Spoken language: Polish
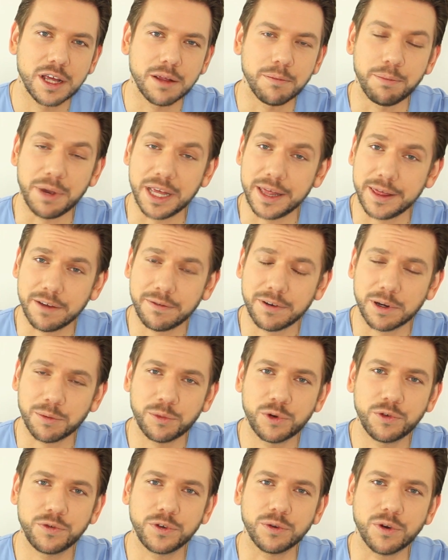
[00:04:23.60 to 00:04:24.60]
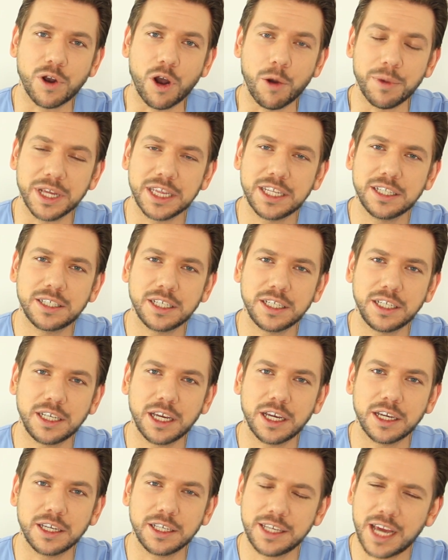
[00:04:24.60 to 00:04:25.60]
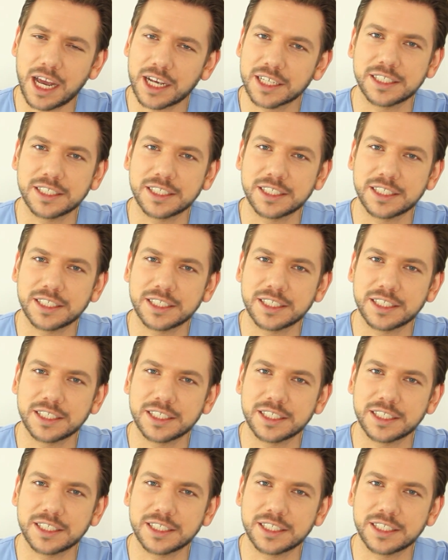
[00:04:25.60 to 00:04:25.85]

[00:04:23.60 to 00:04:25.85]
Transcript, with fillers: Będę Wam mówił o medycynie jak